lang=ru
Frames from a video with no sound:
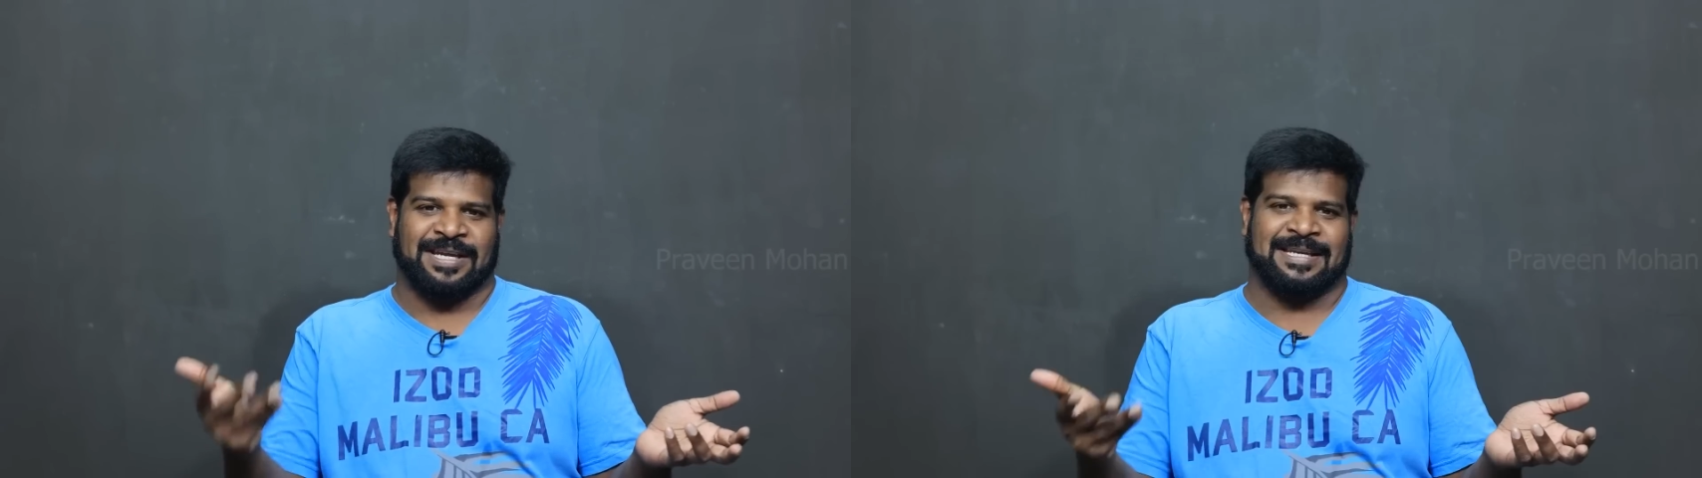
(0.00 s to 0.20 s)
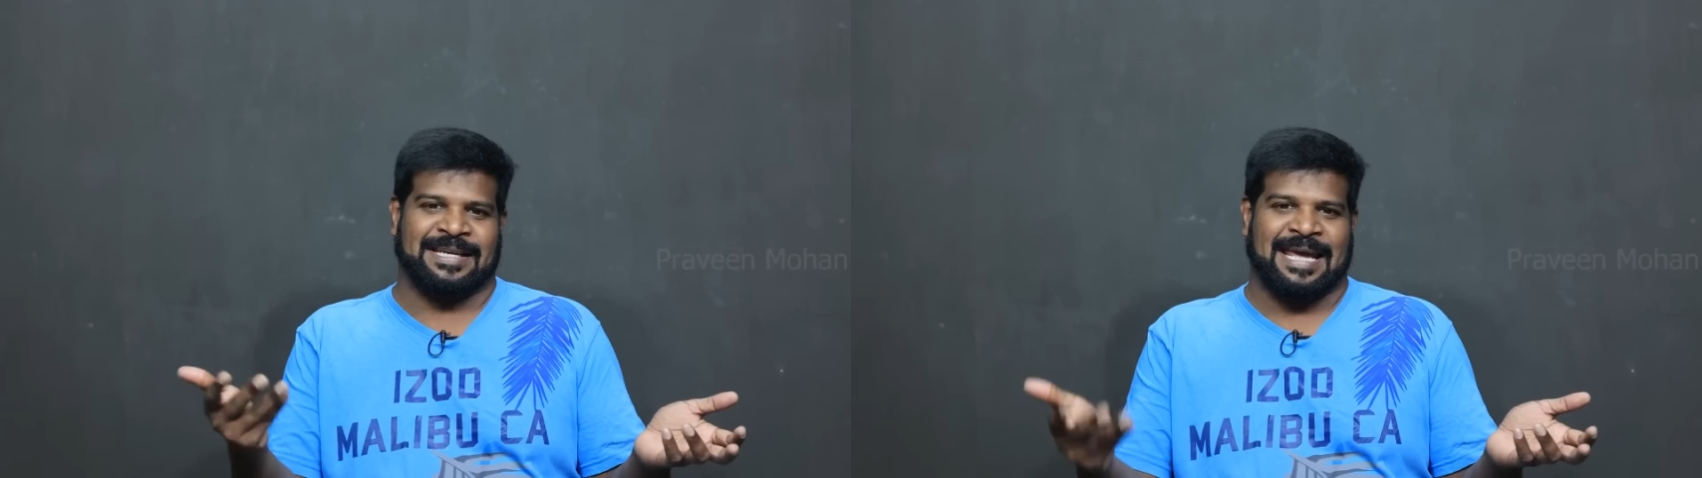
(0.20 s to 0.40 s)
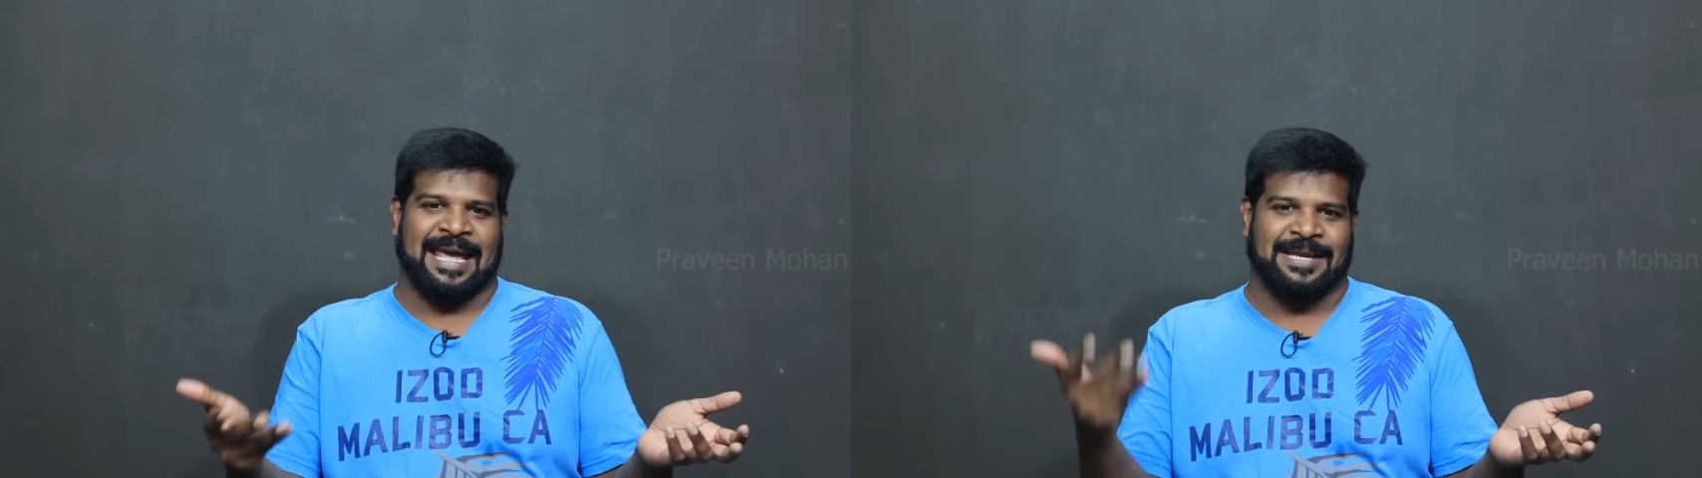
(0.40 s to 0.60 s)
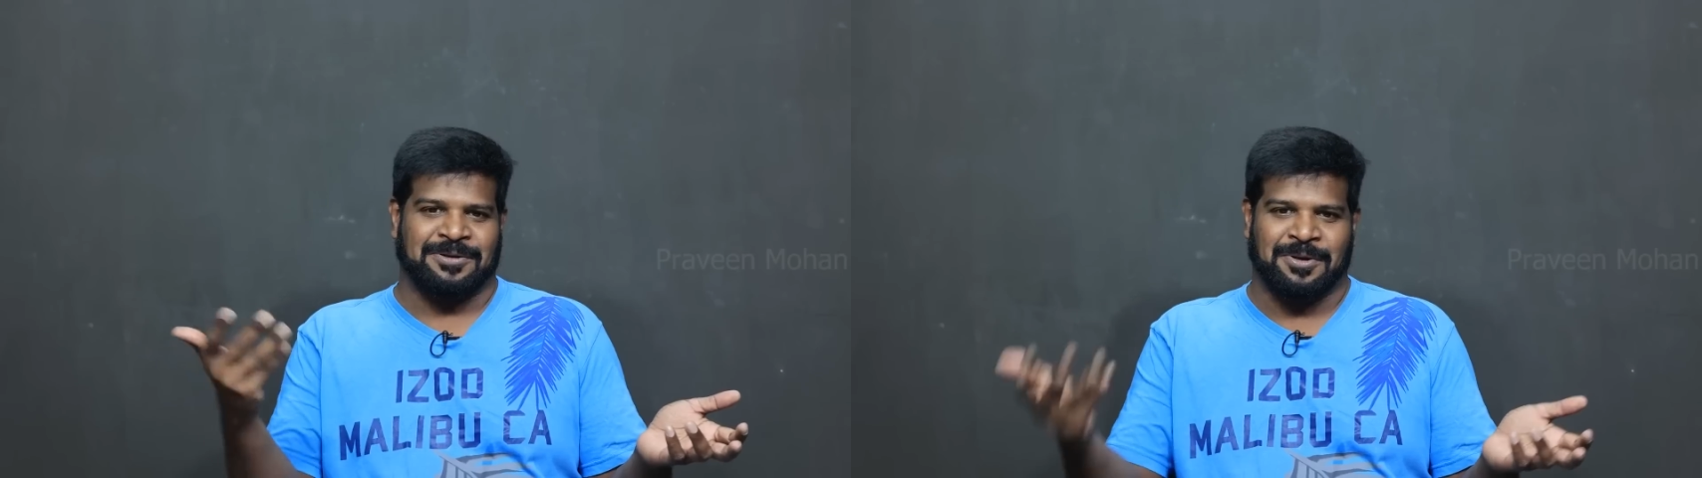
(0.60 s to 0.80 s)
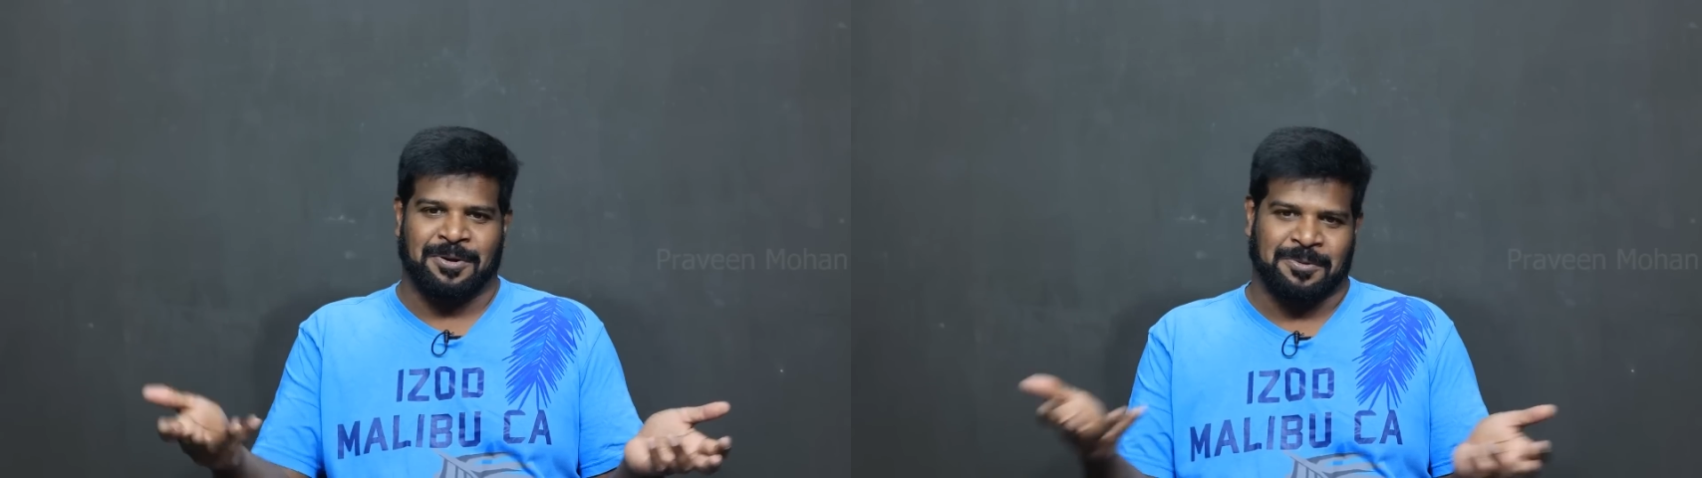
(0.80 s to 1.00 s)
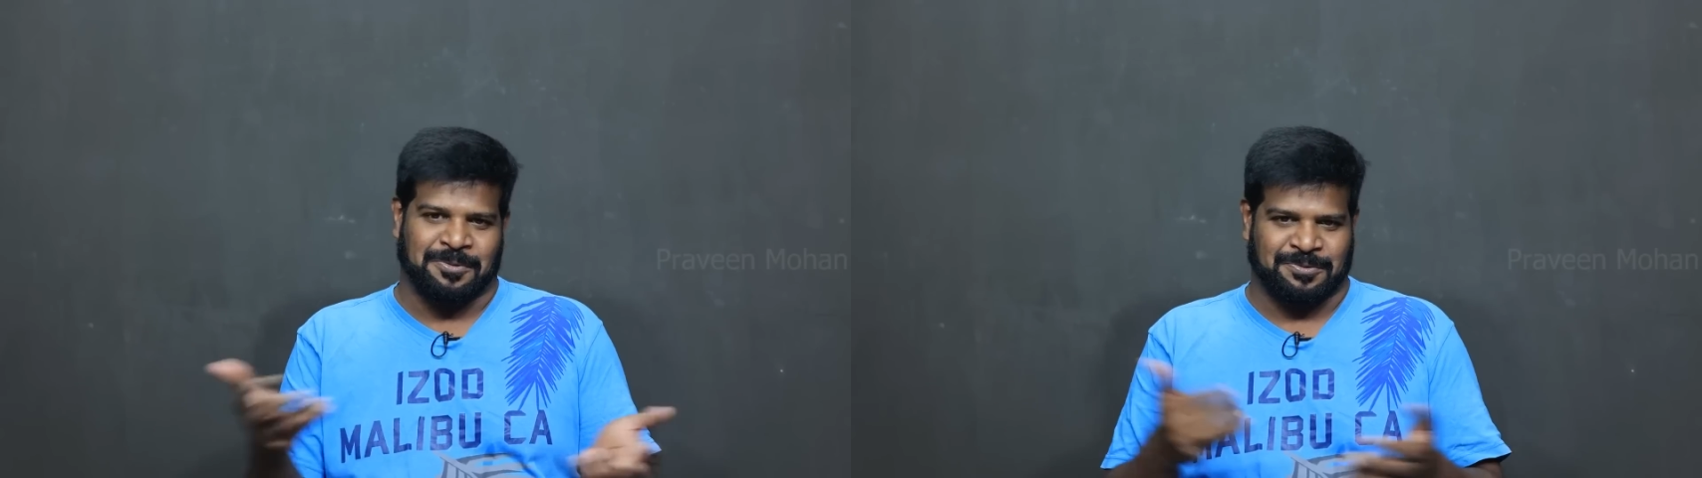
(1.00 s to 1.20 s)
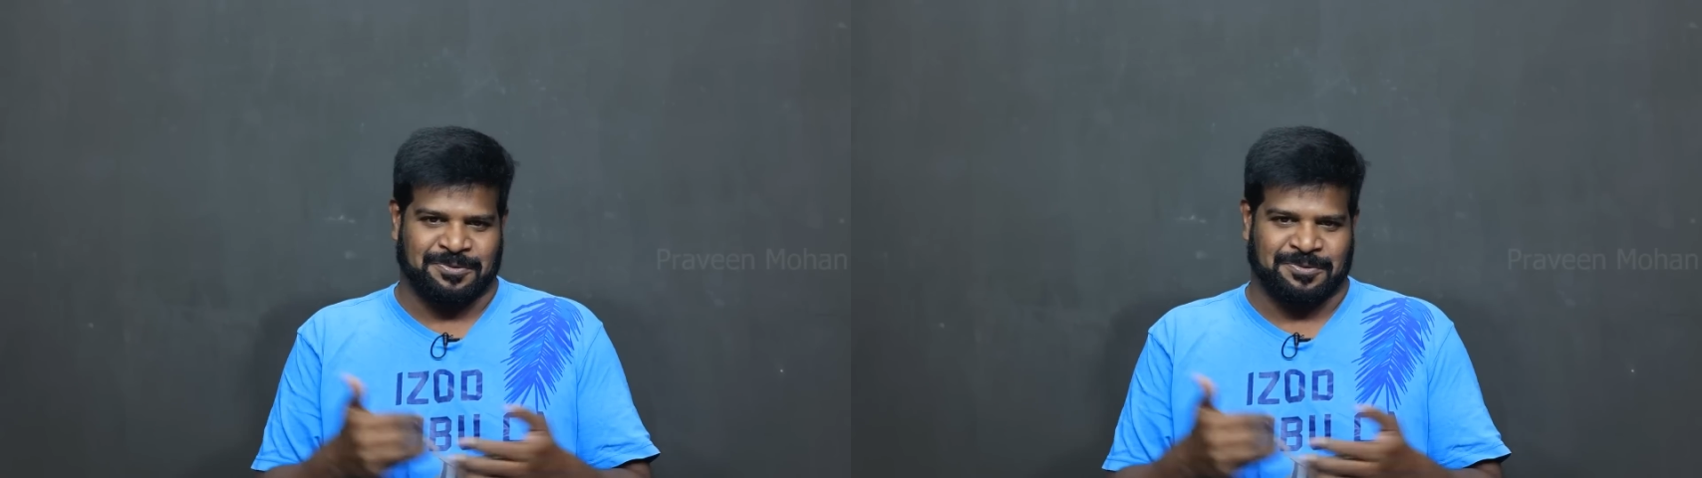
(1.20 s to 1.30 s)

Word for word: вырезать на носу,